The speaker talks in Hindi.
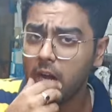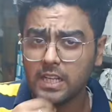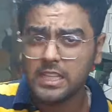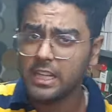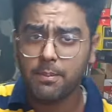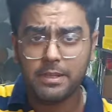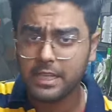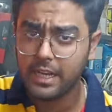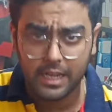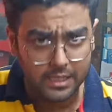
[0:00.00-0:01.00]
ज़्यादा
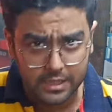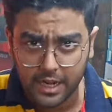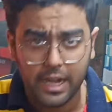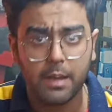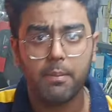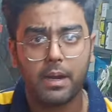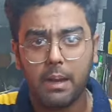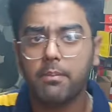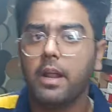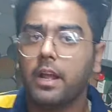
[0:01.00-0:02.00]
पैसा नहीं करते राइडिंग पर
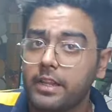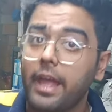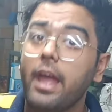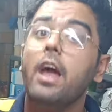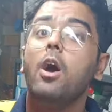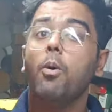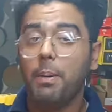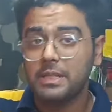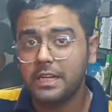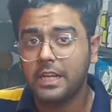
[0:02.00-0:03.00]
कम लगते हैं
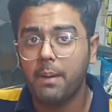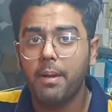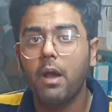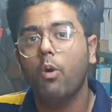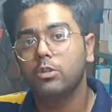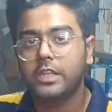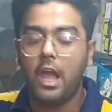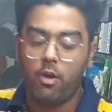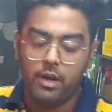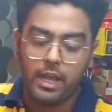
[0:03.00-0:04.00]
बजट कम है उसके
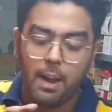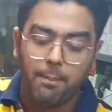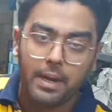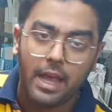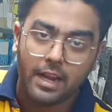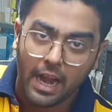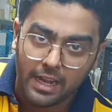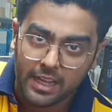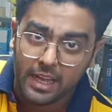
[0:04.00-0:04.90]
अकॉर्डिंग अब बने हैं राइडिंग